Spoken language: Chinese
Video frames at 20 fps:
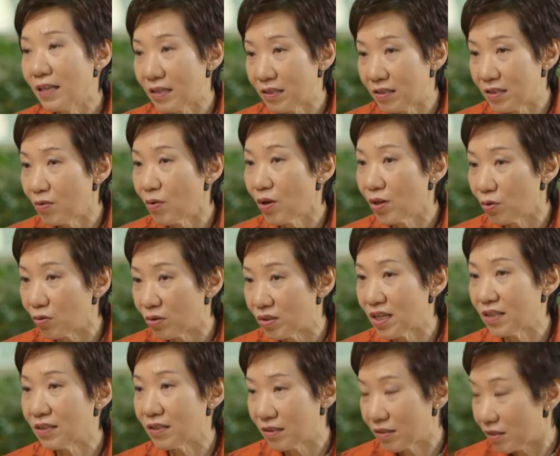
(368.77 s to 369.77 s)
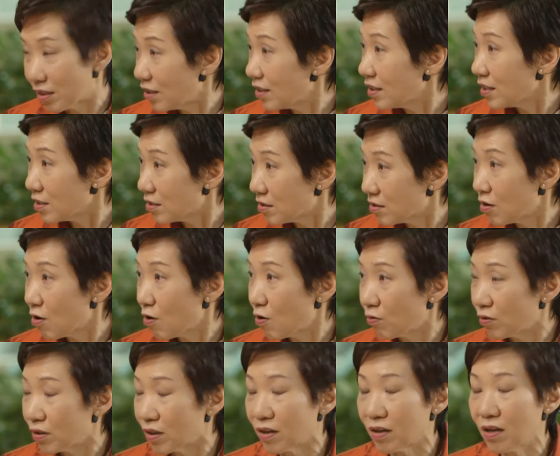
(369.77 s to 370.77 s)
那希望有这样的整理之
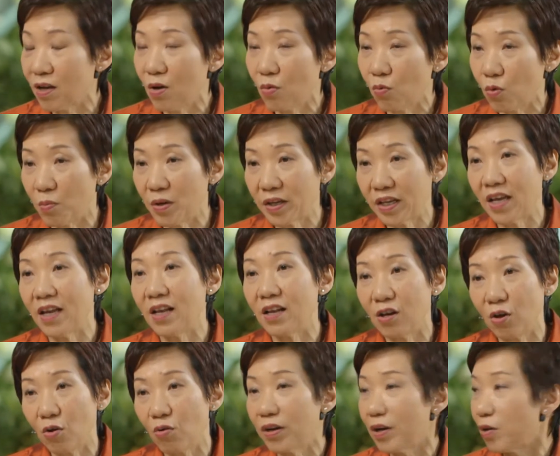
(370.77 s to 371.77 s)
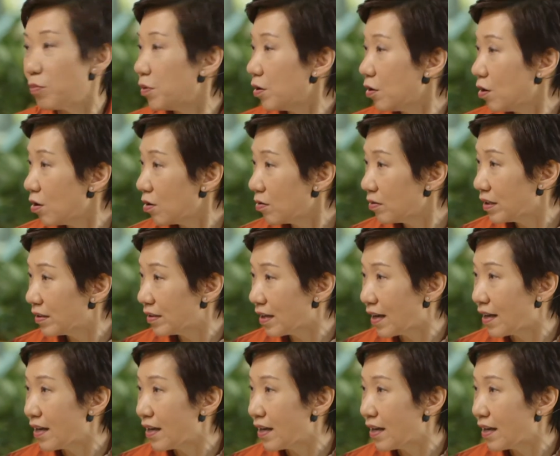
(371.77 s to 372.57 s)
后呢，我们可以留给我们后一